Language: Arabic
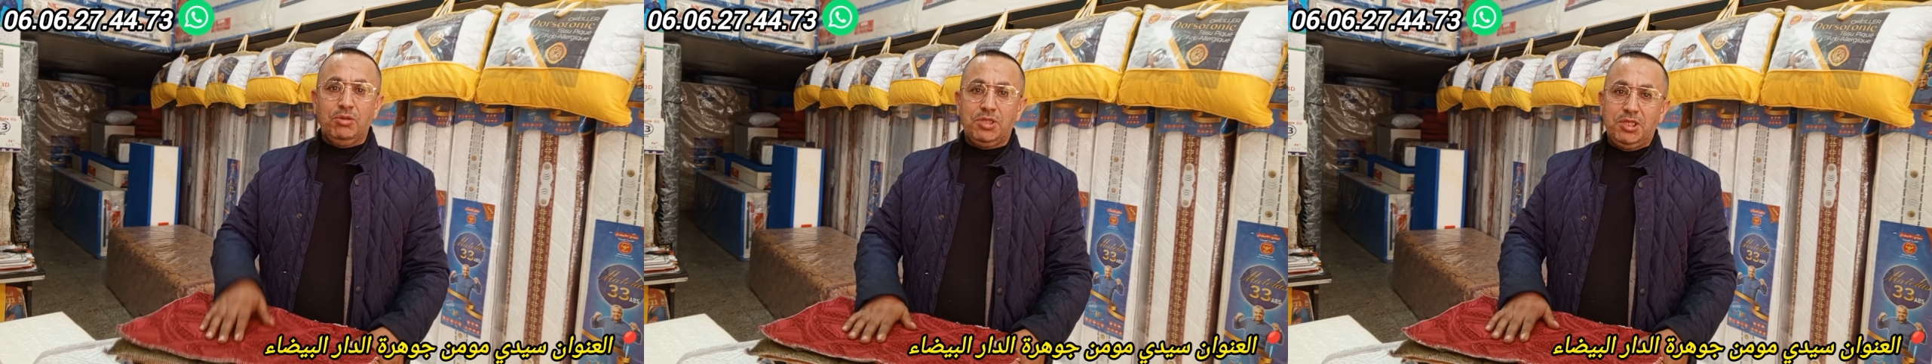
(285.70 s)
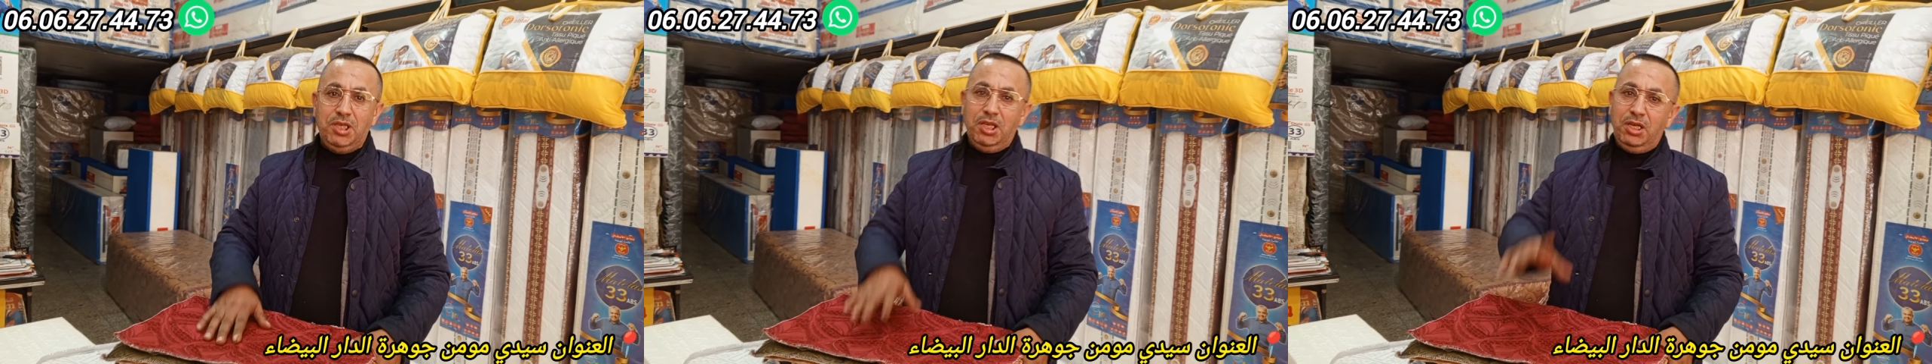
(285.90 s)

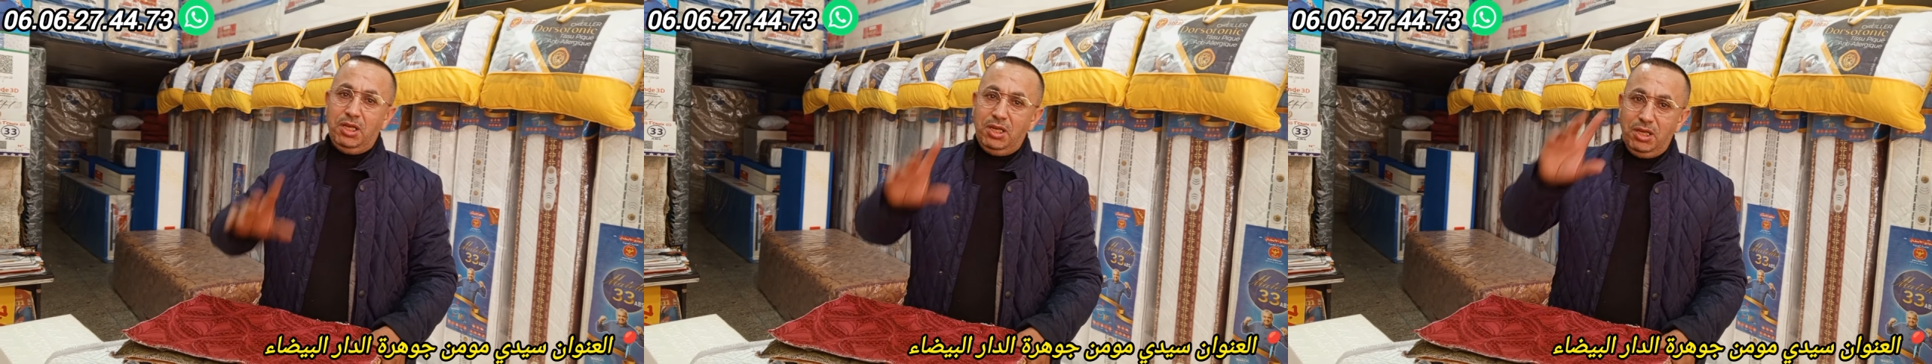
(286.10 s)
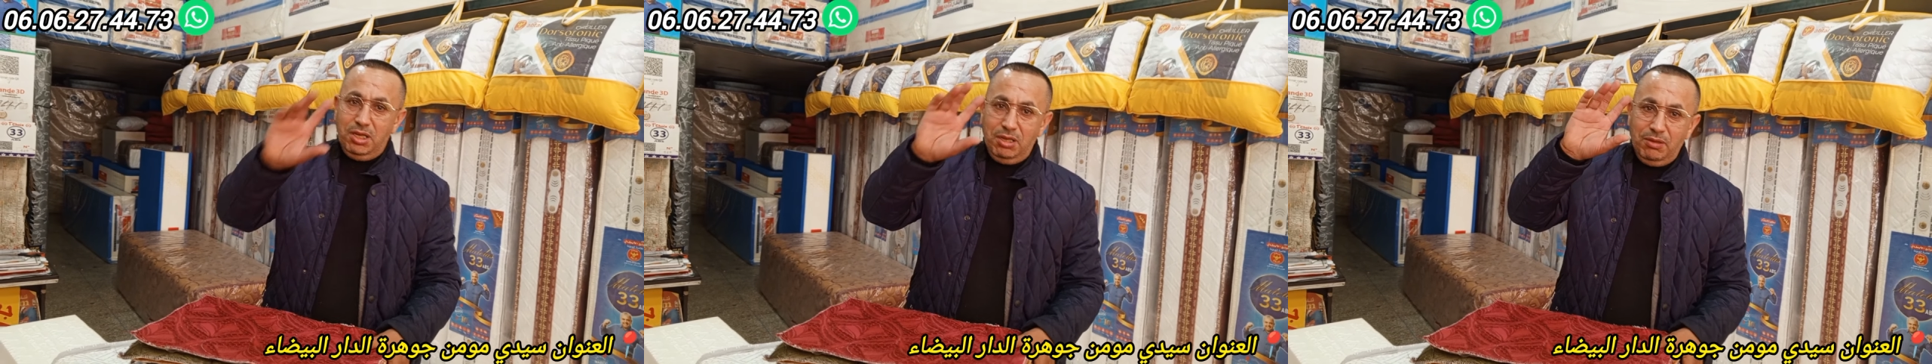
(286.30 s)
توصيل
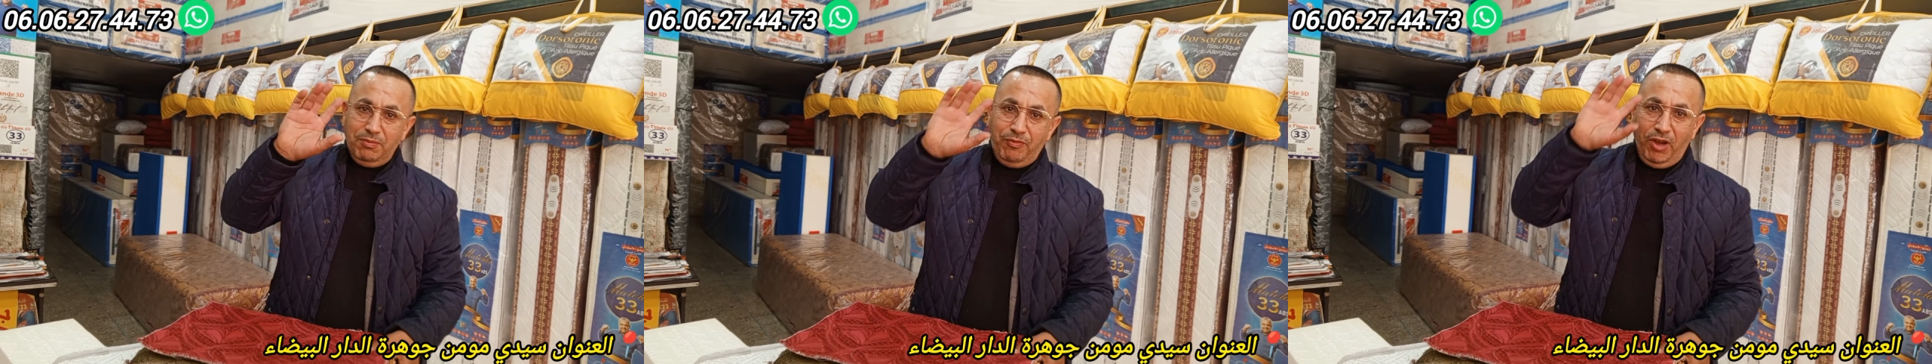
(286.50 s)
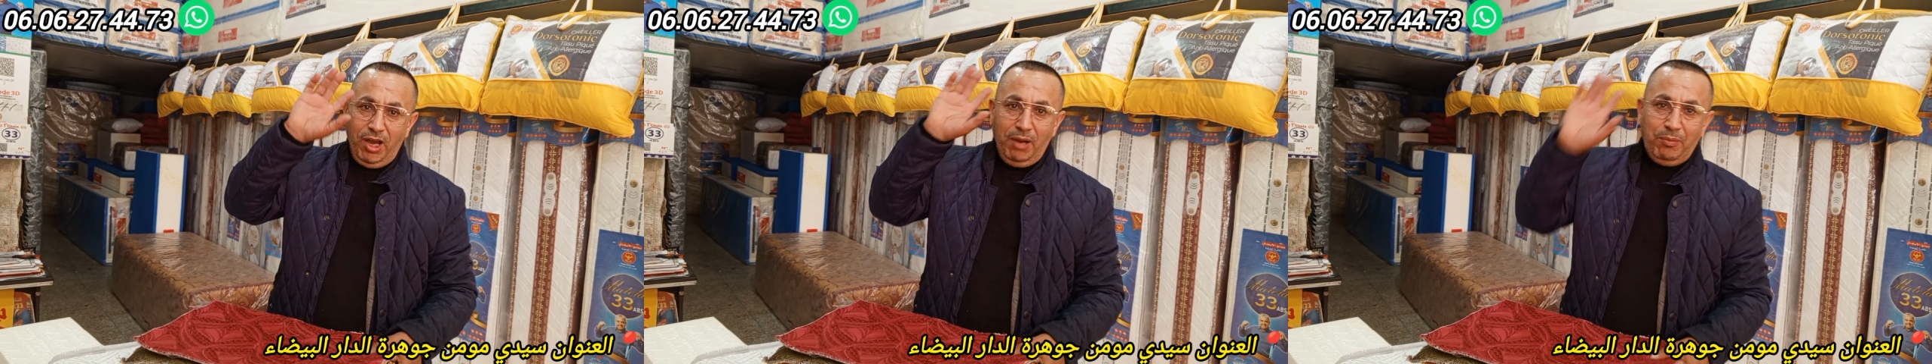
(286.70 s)

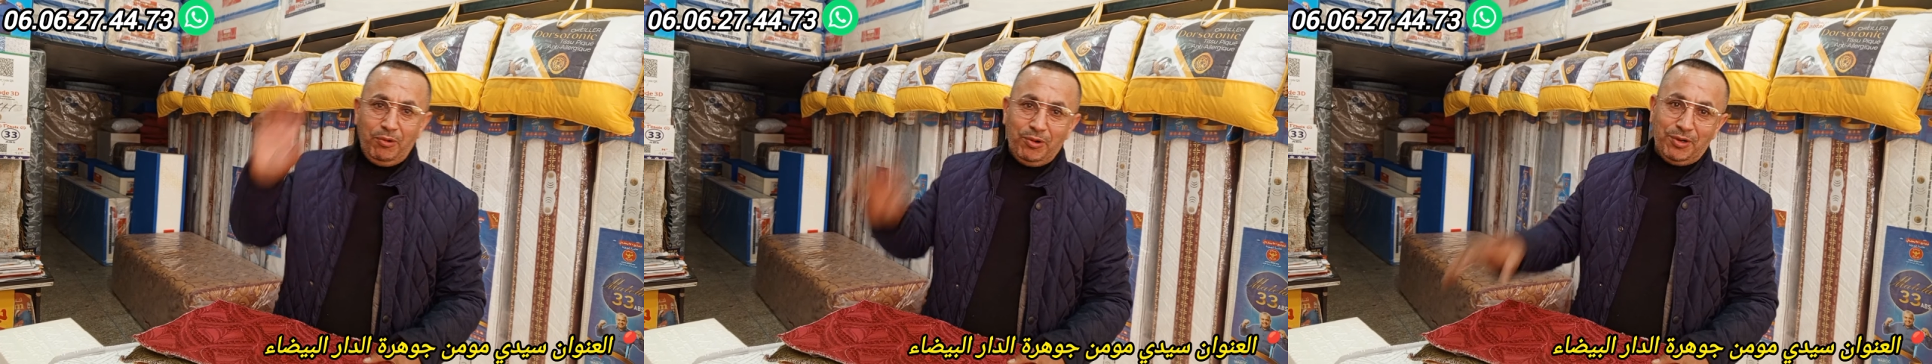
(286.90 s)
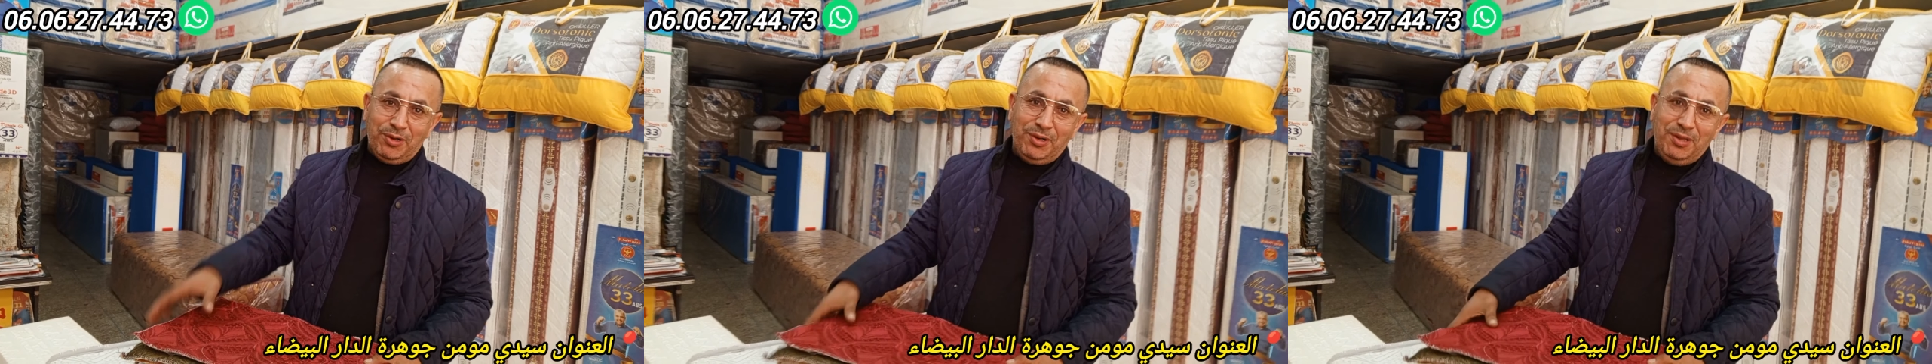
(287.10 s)
لفابور